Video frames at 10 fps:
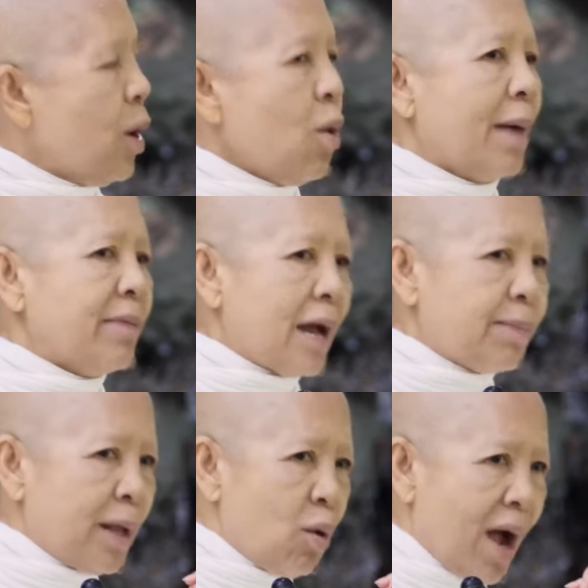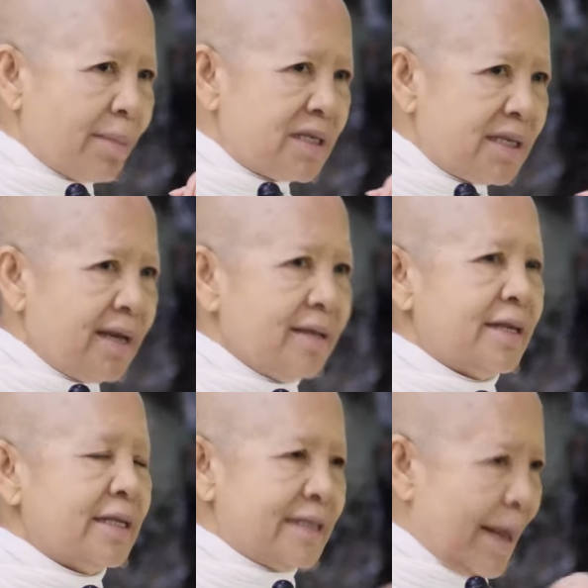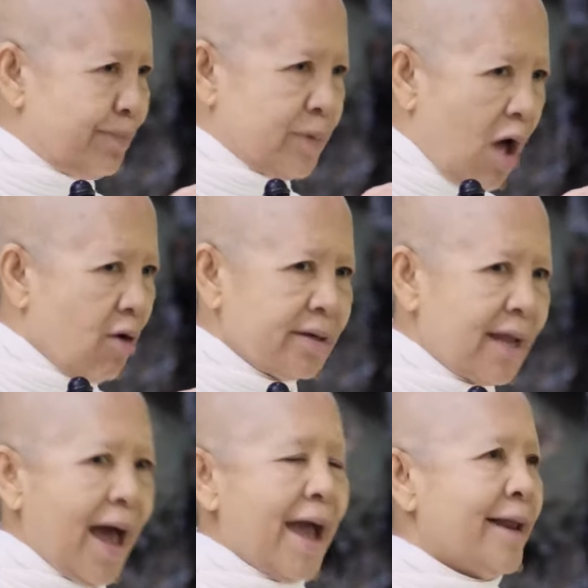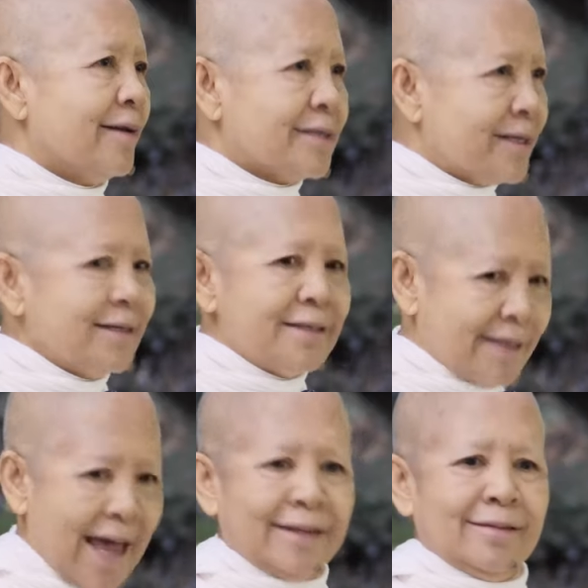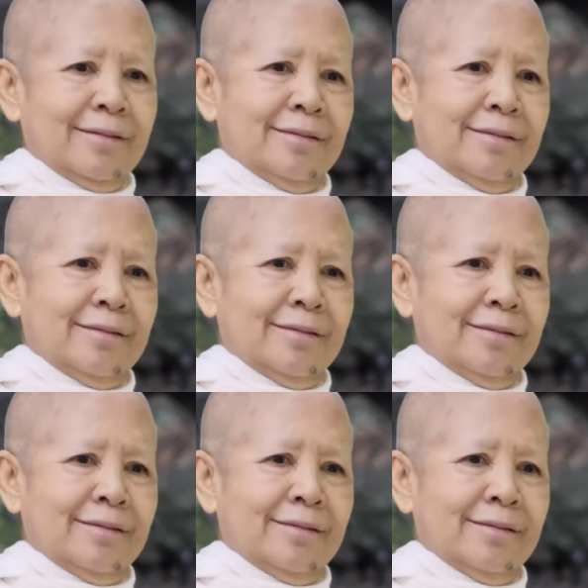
ความรักเป็นความจริงที่จับต้องได้แล้วซื่อสัตย์